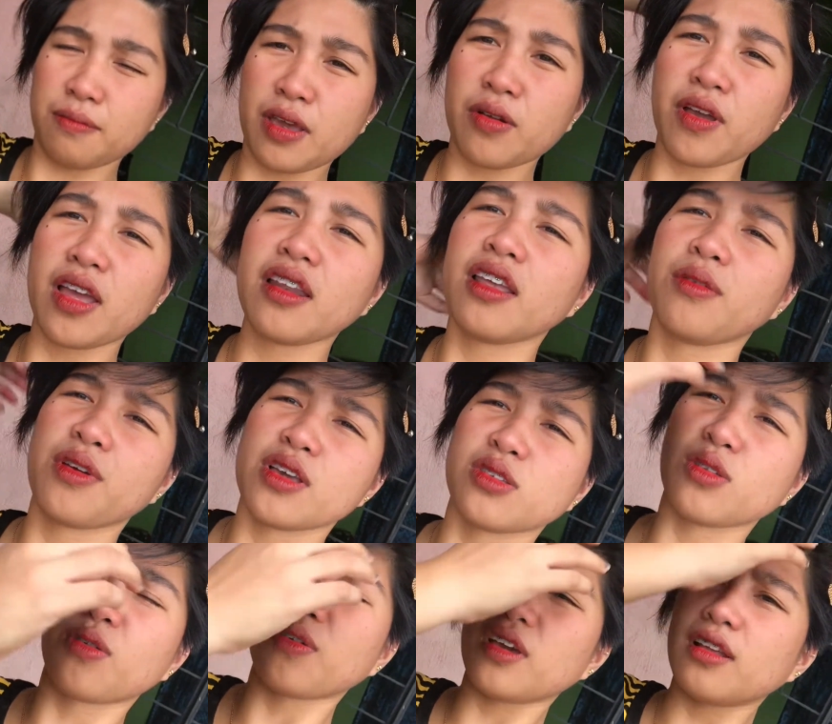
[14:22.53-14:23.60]
Pero
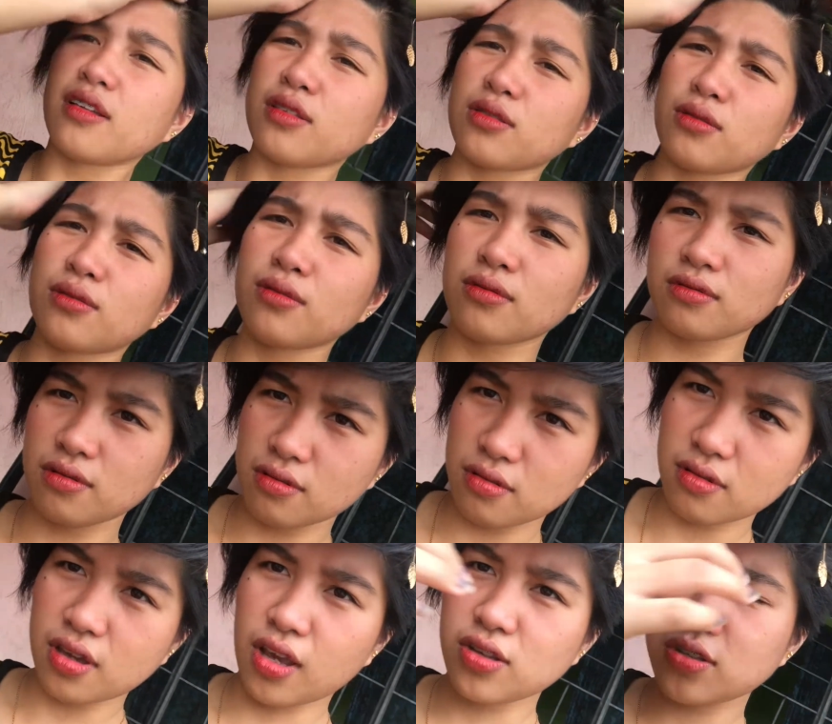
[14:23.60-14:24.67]
anyways, okay na to.
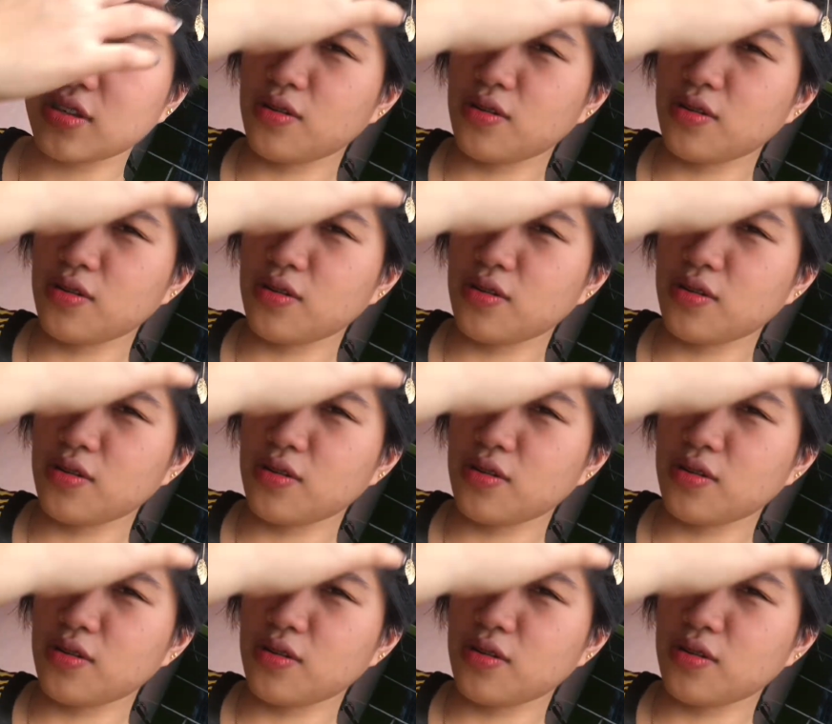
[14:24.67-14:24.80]
Kesa